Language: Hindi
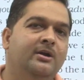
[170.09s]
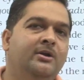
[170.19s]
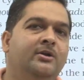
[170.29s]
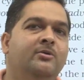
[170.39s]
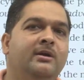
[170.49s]

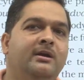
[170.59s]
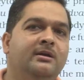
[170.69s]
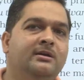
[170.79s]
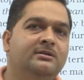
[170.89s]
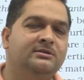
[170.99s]
ड्यूरिंग
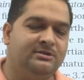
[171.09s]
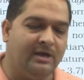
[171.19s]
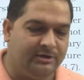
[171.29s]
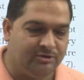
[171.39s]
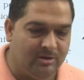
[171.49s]

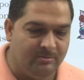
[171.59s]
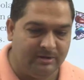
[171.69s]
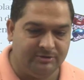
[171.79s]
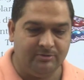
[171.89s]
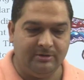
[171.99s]
सेक्सुअल
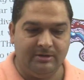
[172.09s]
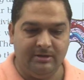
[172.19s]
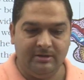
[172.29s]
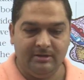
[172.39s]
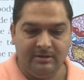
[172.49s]

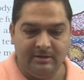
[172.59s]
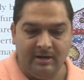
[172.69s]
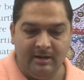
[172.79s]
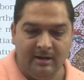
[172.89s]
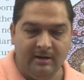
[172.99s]
मैच्योरिटी
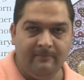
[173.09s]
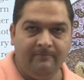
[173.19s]
क्लियर